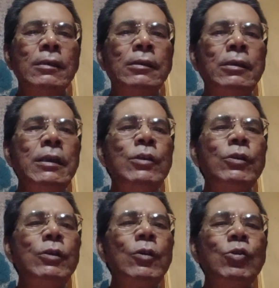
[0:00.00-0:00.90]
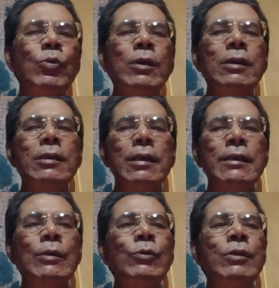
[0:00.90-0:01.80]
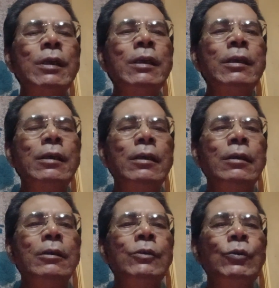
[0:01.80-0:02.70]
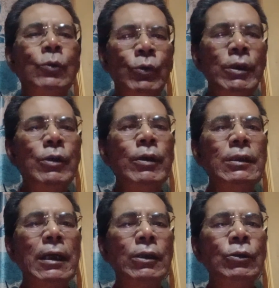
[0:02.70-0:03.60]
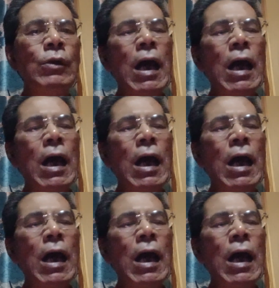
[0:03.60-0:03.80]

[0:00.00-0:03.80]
স্ত্রী যদি ওই সময়টা সেজে গুজে সুন্দরী হয়ে থাকতো